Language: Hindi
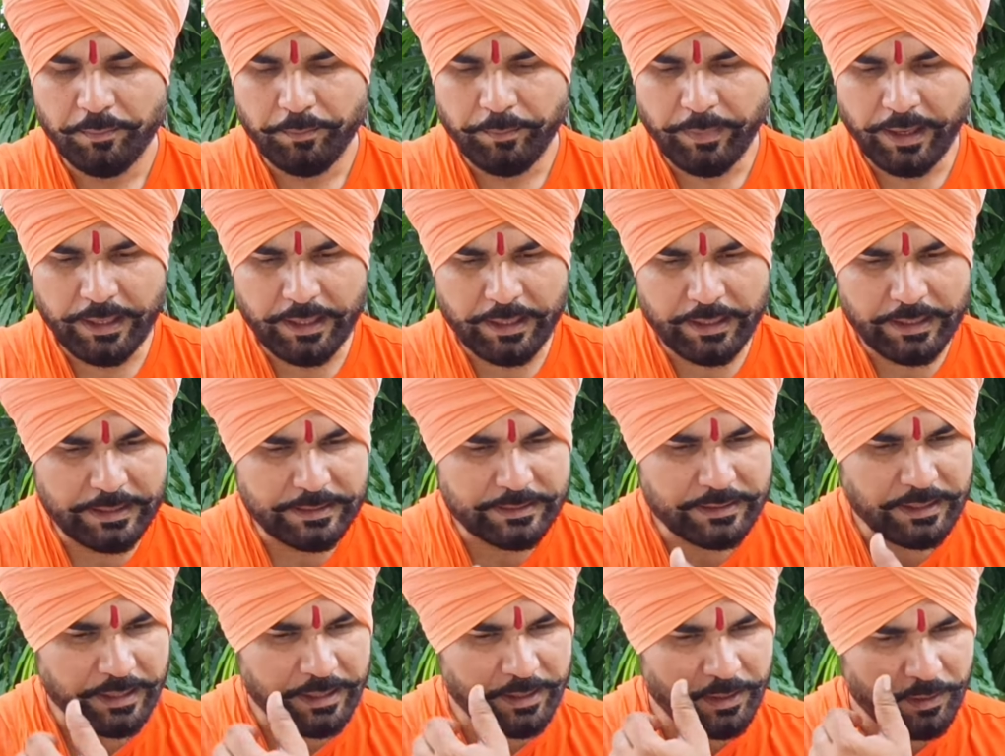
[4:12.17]
मैंने
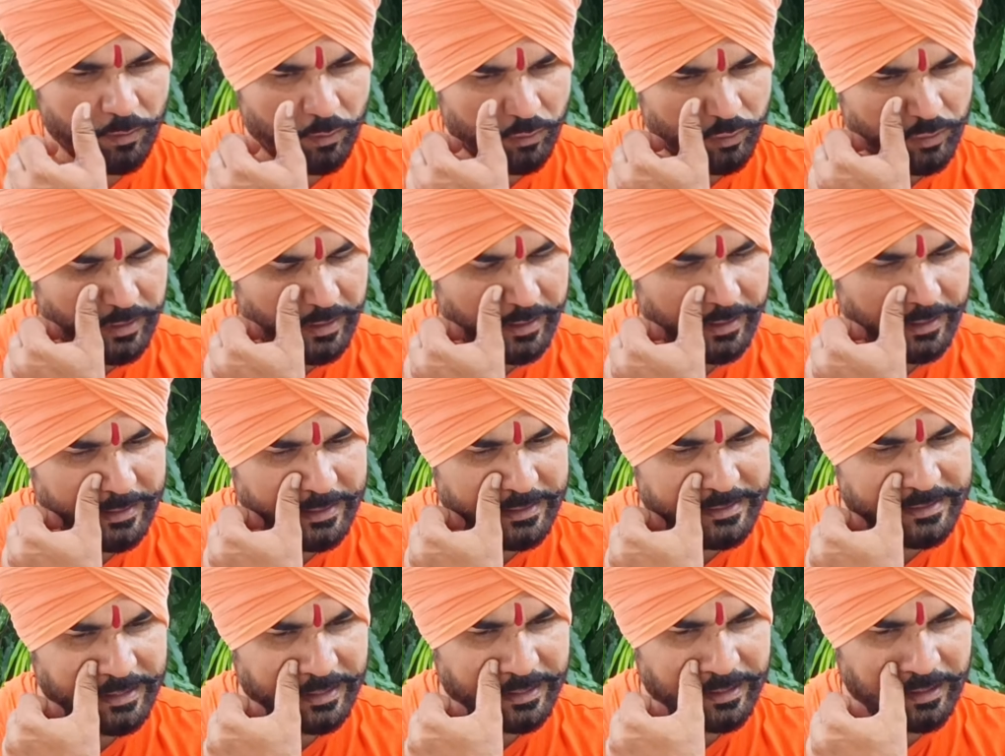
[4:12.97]
ऐसे ही उस
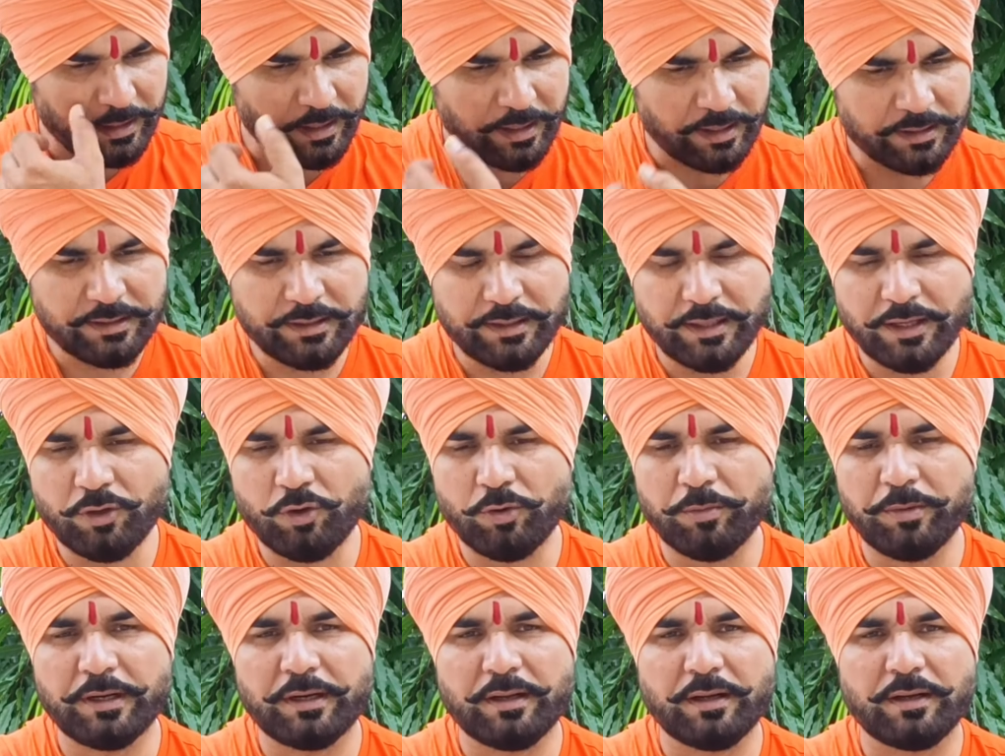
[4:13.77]
लड़के से कहा कि
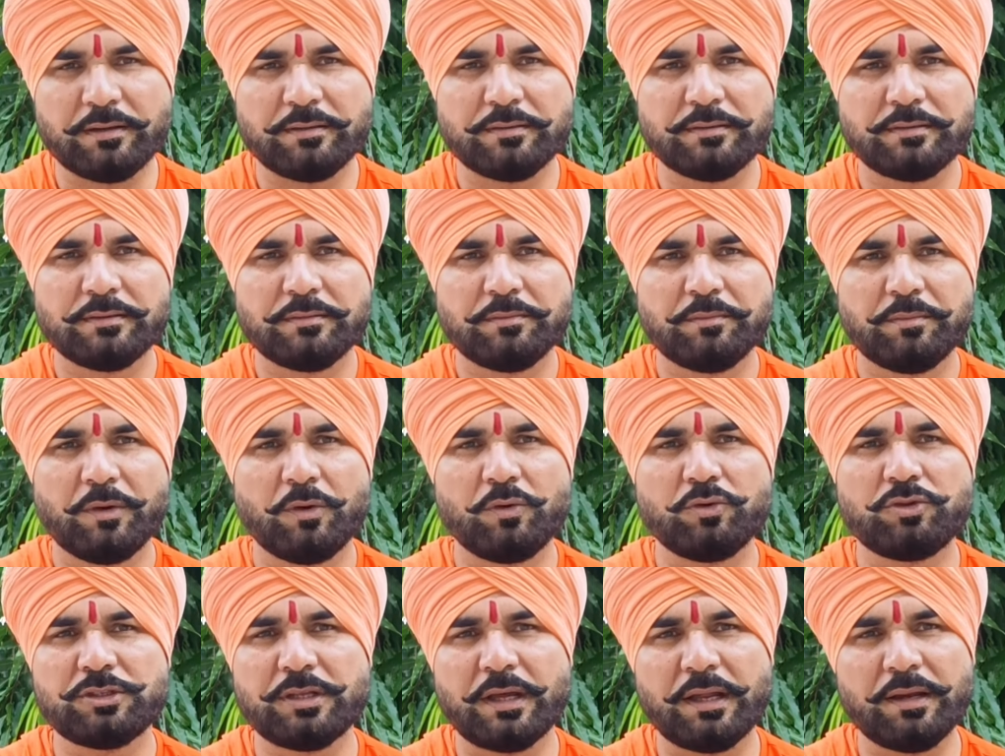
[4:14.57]
देखो बेटा
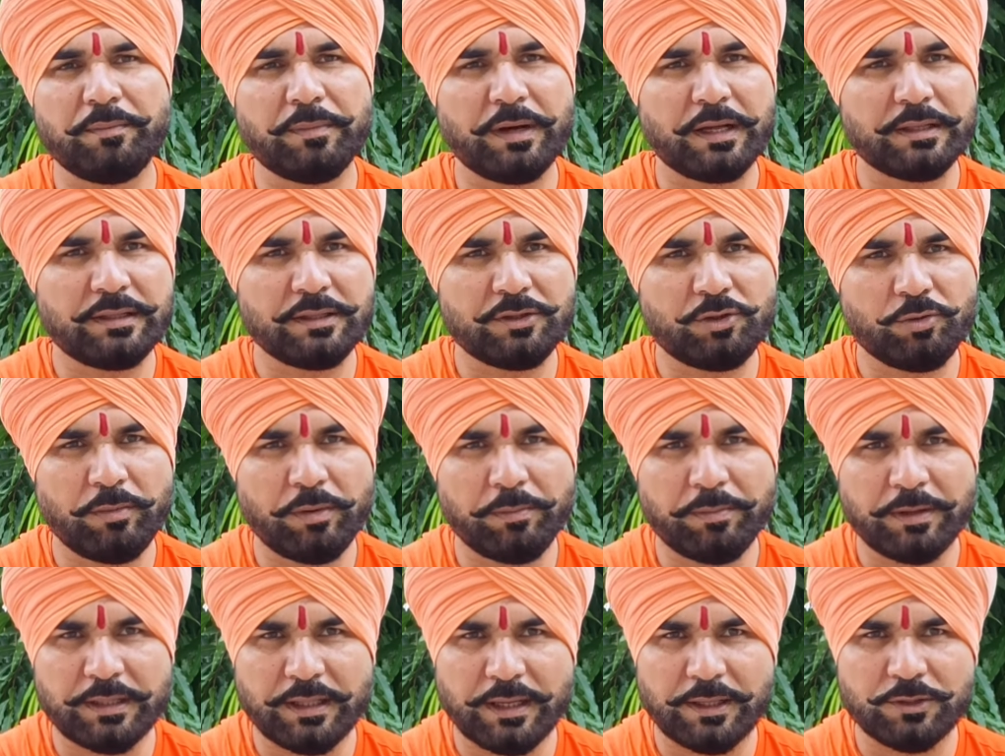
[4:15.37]
बहुत सारी बातें तो
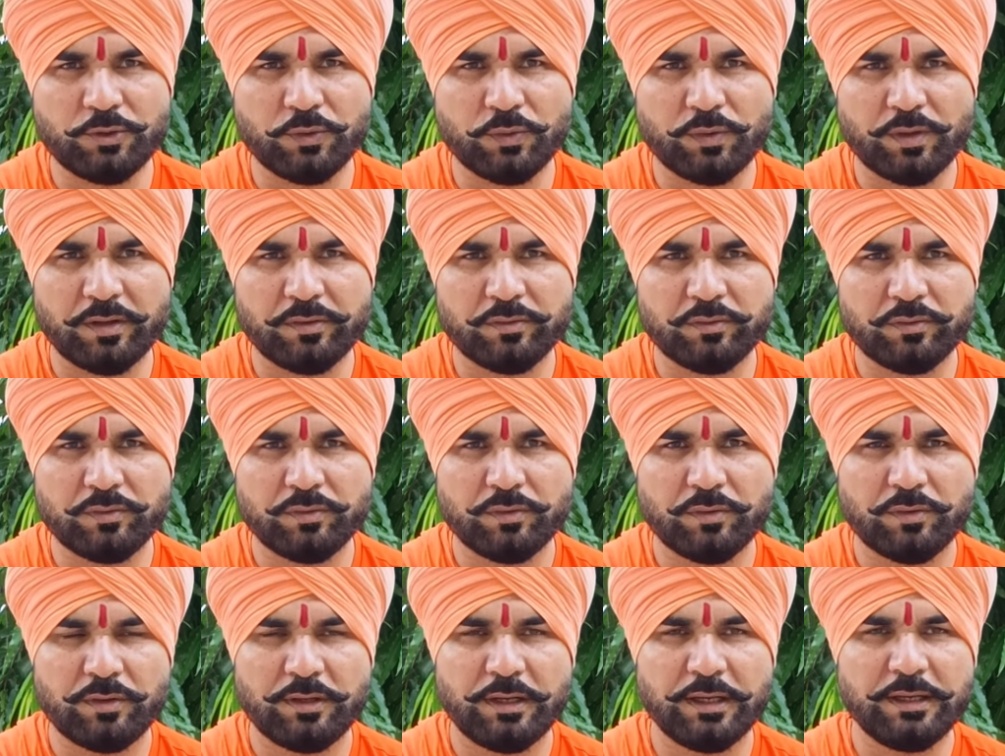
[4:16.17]
मैं बता चुका हूँ
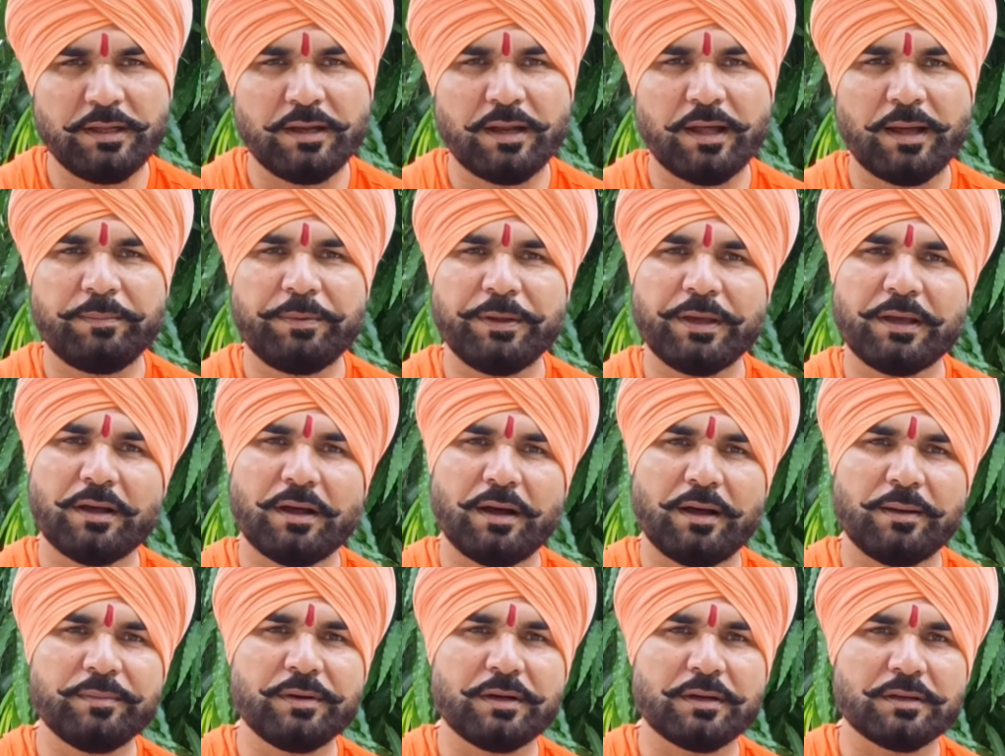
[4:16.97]
लेकिन आप एक
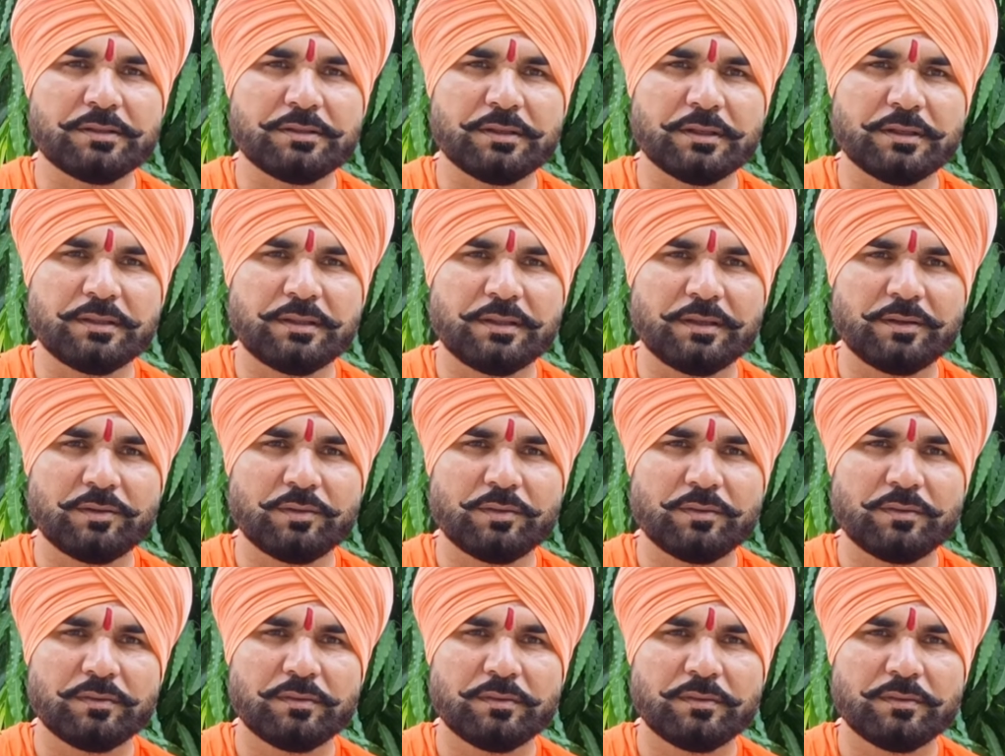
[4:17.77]
काम कर सकते हो